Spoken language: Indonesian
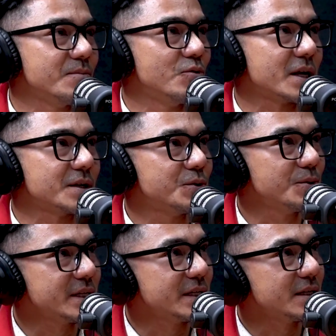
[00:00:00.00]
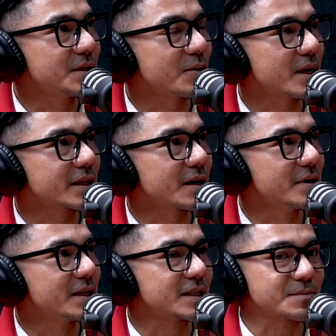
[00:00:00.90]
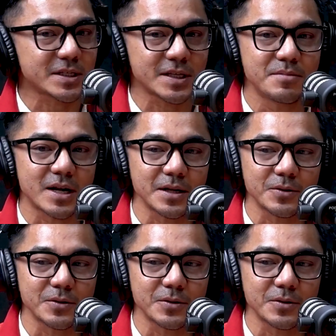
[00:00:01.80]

bulan Juli itu elektabilitas Mas Gibran